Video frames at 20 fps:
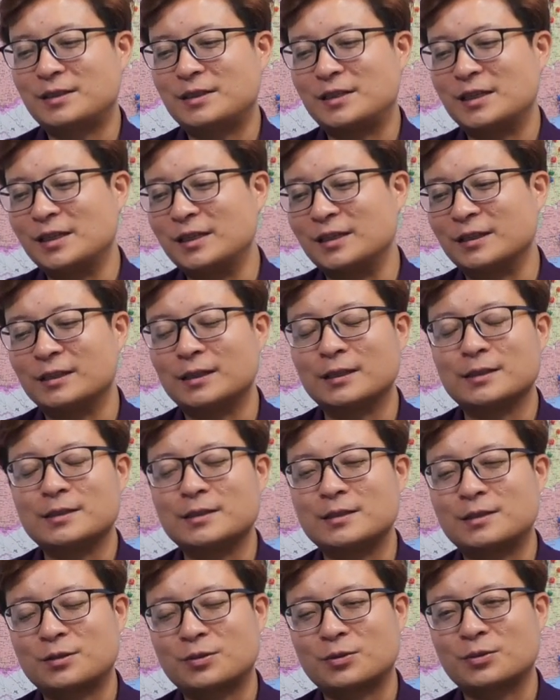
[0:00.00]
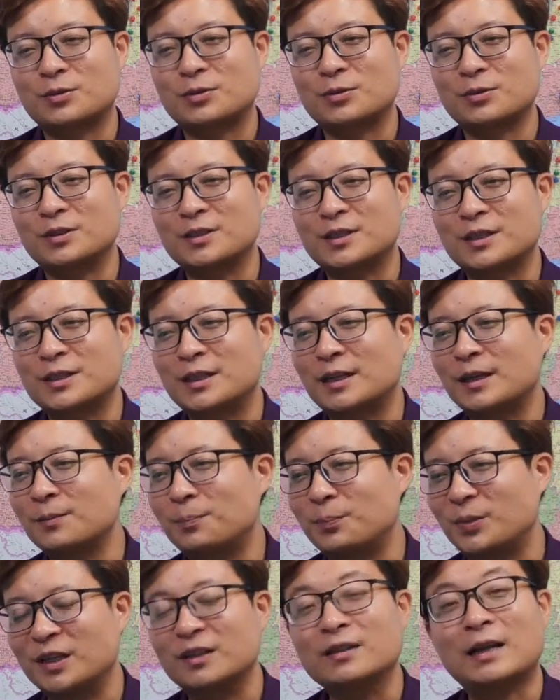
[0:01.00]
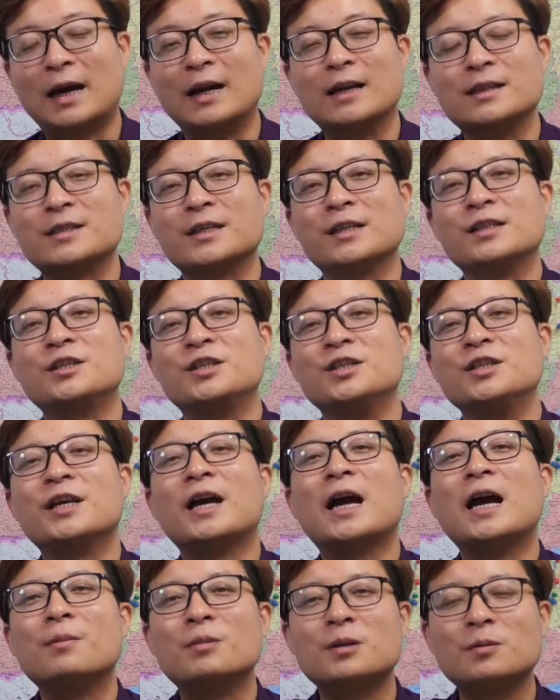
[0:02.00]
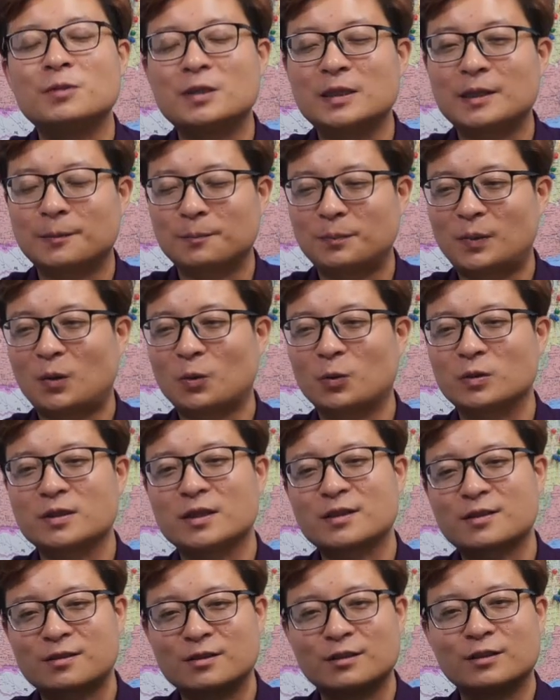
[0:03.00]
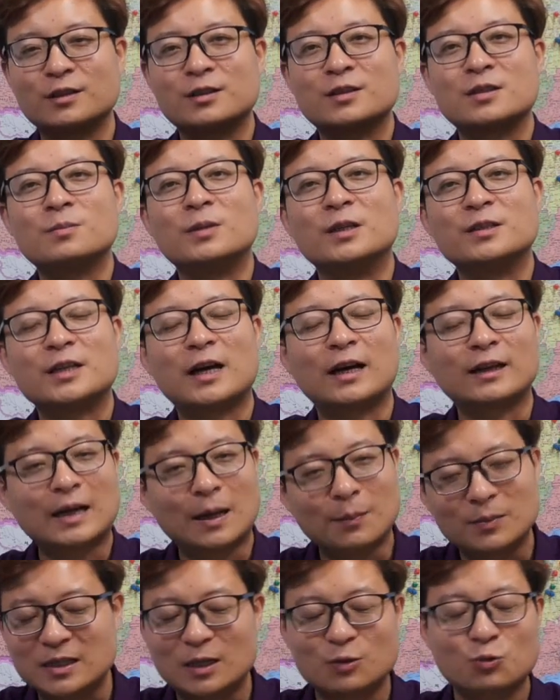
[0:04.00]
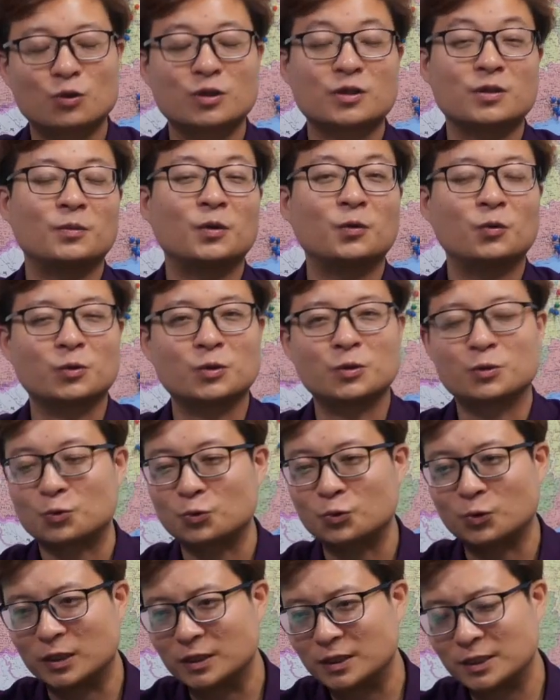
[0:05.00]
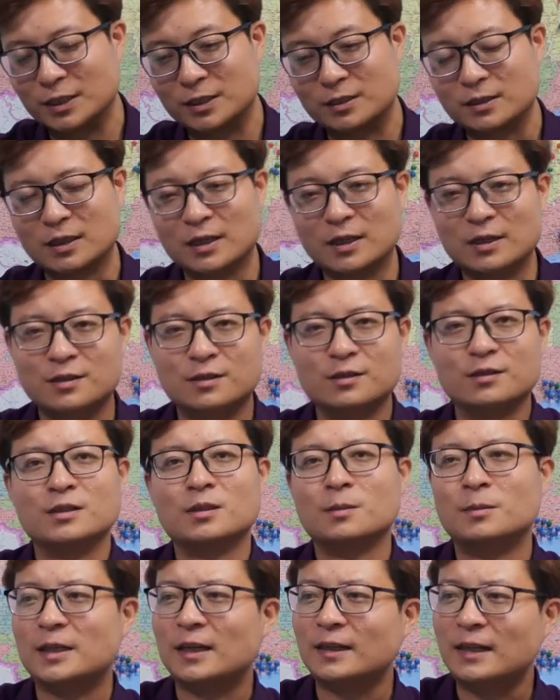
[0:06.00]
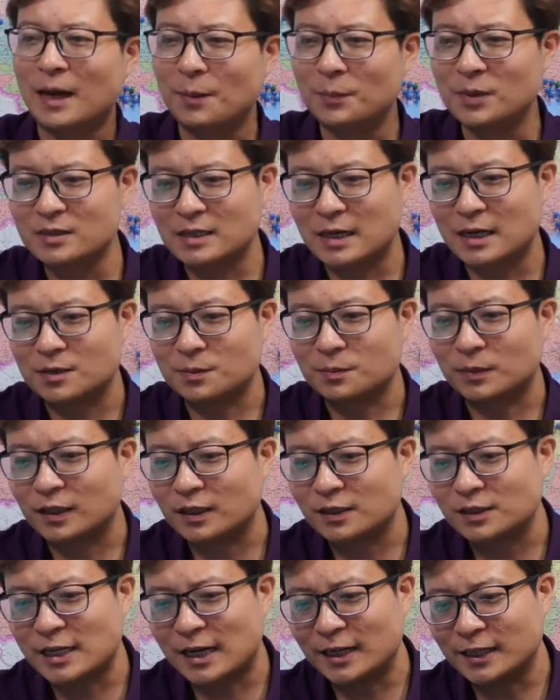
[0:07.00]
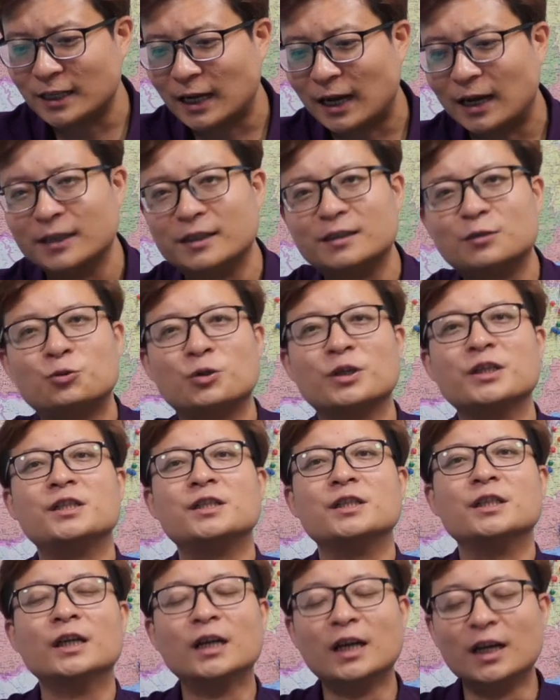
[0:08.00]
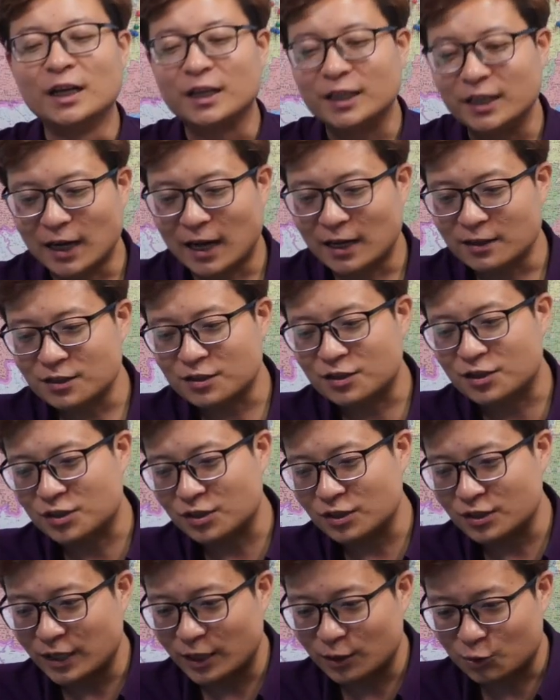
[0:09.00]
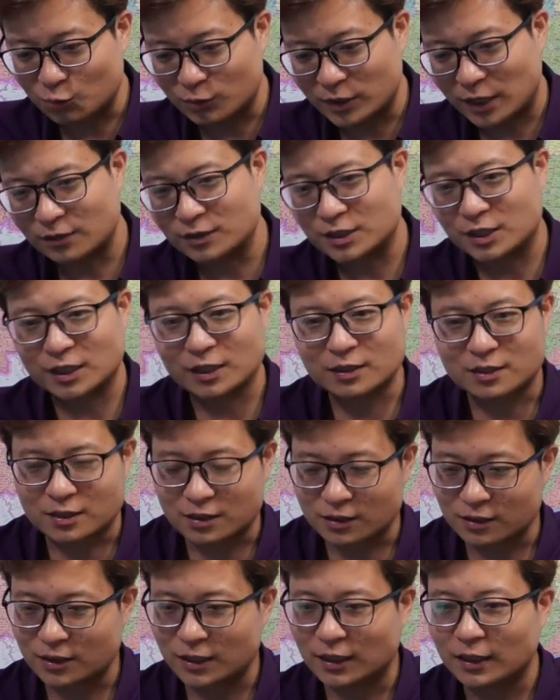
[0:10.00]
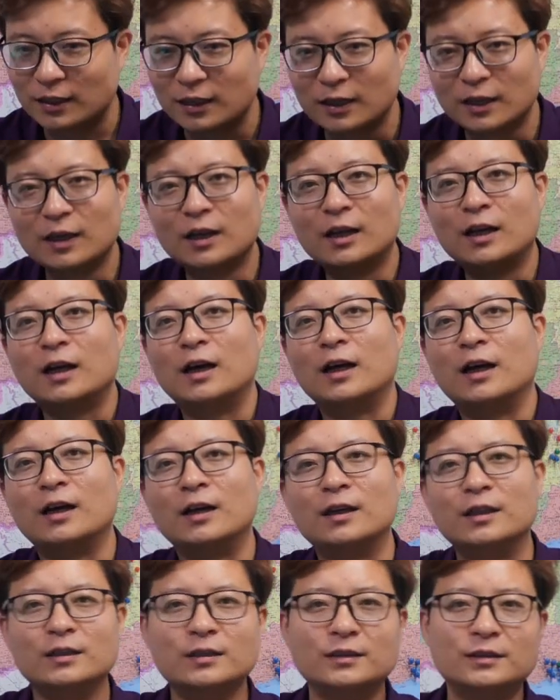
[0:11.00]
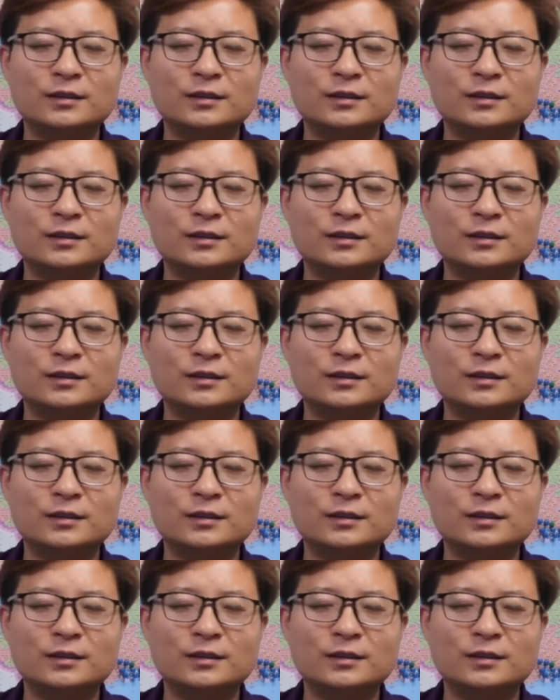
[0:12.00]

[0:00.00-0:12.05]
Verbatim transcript: 经营的就就是这些平台的这些企业 A P P，包括这些私营的资本家，他们在做什么？我说中国的这些私营资本家，他们在什么呢？向银行学习，银行是吃这些中小企业，吃这个呃